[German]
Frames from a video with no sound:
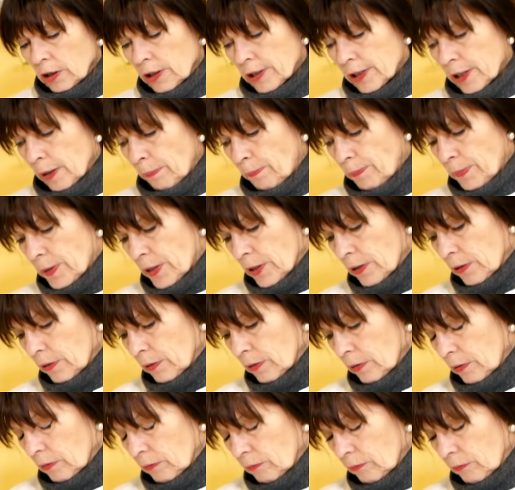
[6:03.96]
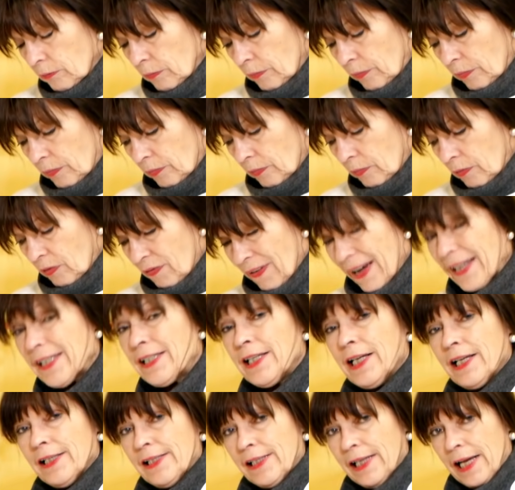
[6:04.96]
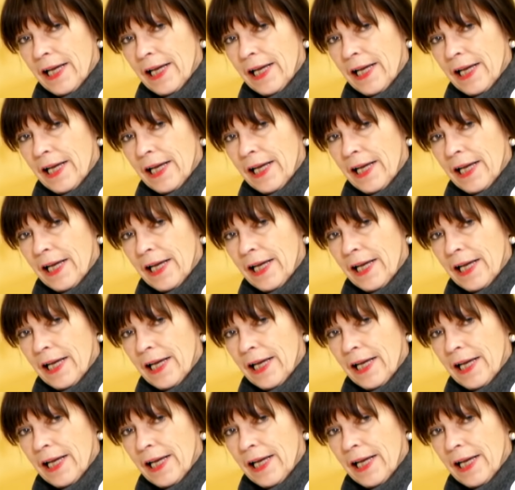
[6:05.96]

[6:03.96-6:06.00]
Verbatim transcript: Es gibt zwar sehr